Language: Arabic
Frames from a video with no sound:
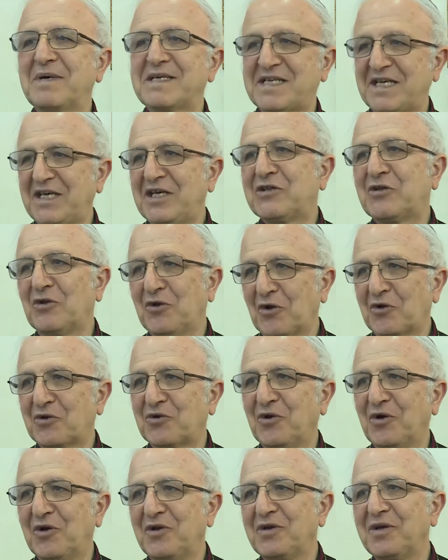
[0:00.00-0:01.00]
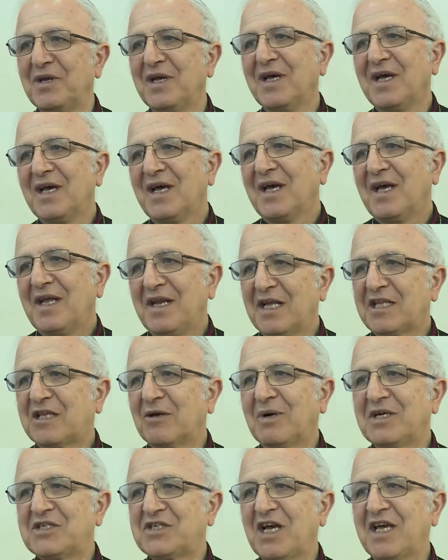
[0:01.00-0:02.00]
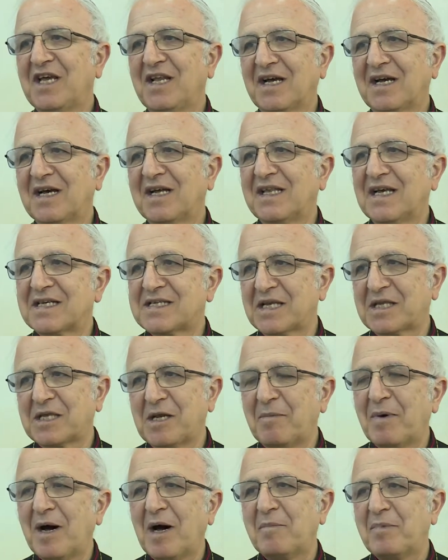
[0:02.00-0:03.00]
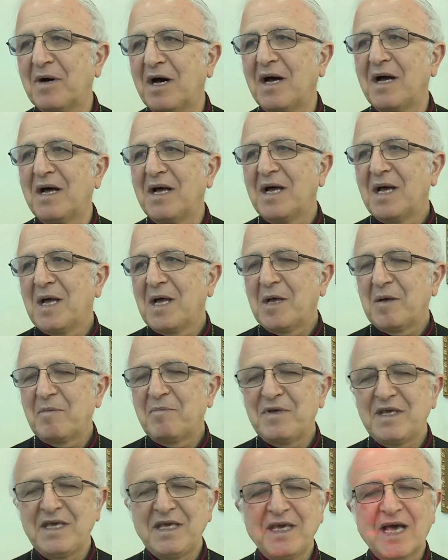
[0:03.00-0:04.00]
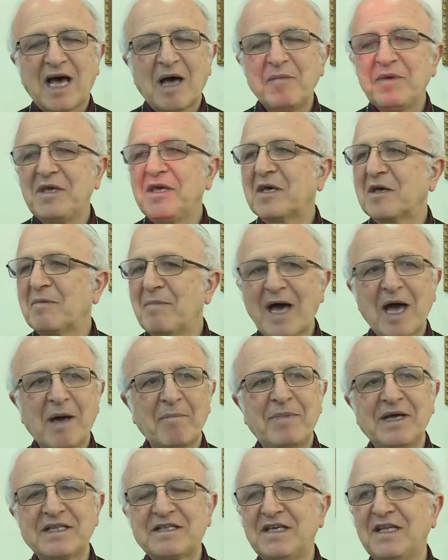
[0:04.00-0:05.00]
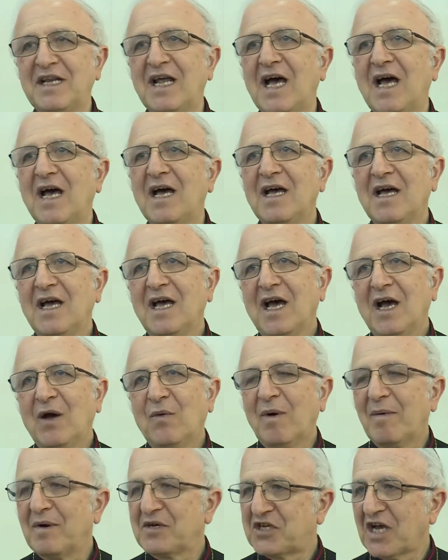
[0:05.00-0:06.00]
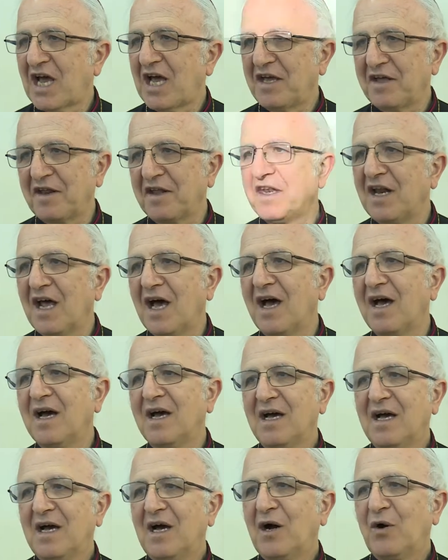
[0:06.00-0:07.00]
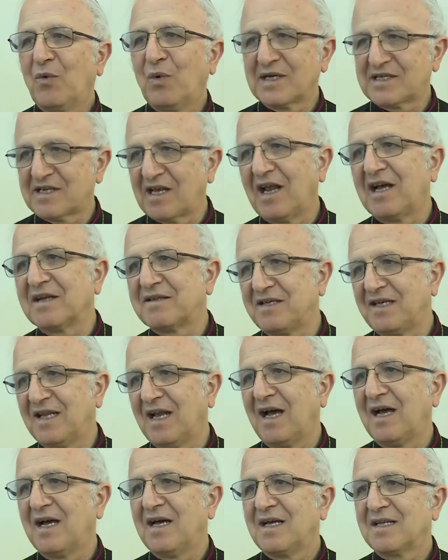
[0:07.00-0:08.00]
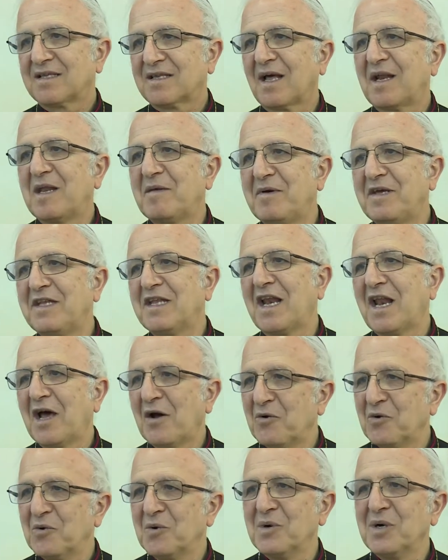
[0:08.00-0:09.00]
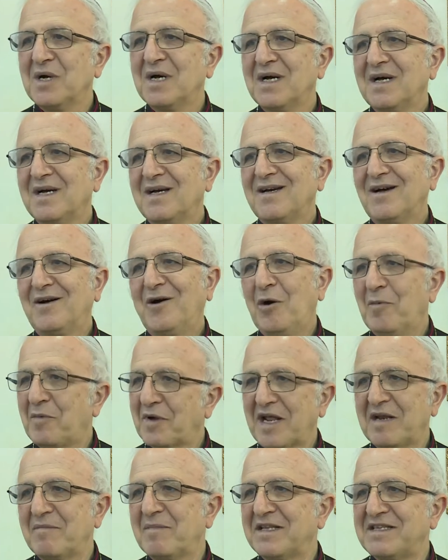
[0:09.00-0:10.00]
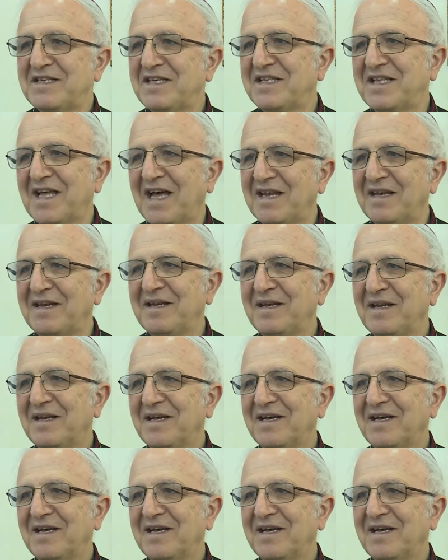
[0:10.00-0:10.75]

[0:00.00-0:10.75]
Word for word: مسيحية الأردن نتوجه إلى قداسة البابا بعميق محبتنا ومشاعرنا وصلاتنا طالبين له عمرا مديدا